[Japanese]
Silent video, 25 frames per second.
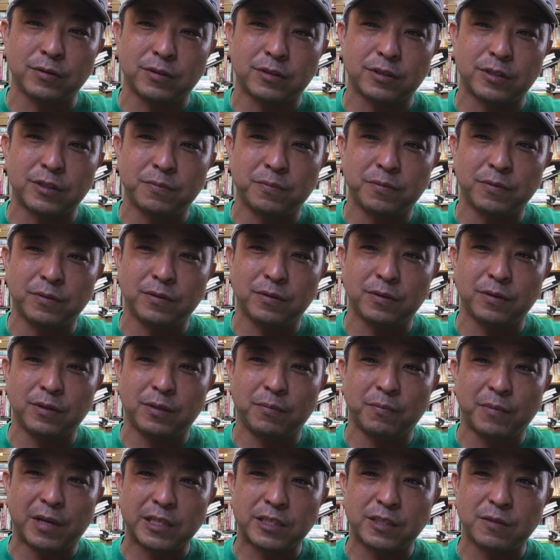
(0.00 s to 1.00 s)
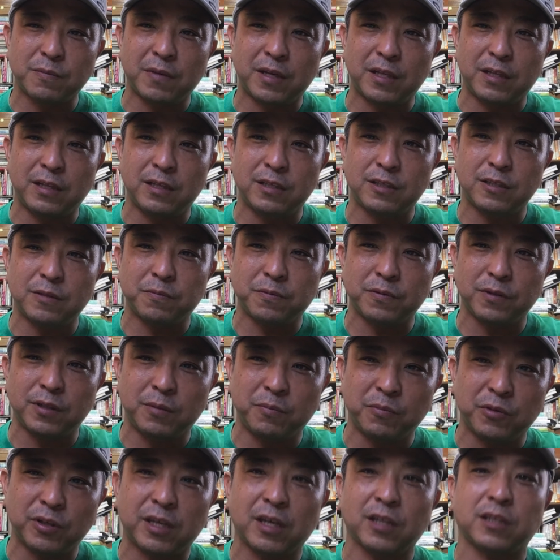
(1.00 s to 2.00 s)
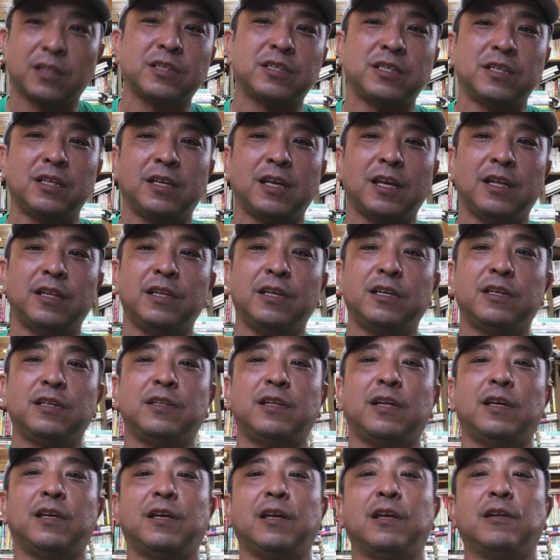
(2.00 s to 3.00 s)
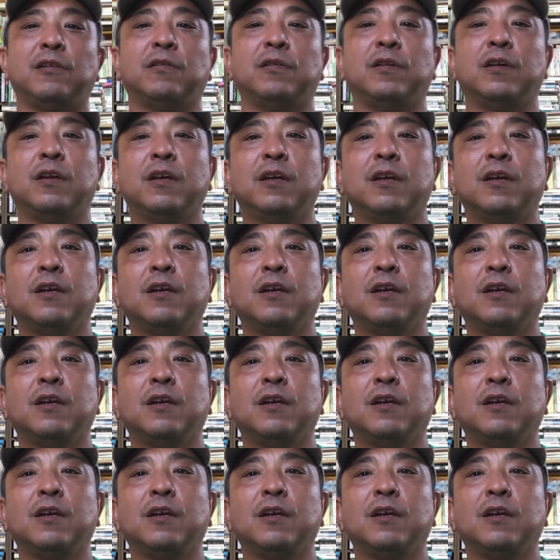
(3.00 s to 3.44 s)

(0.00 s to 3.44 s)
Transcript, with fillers: 自分に真面目に自分に向き合って真剣に生きていけるっ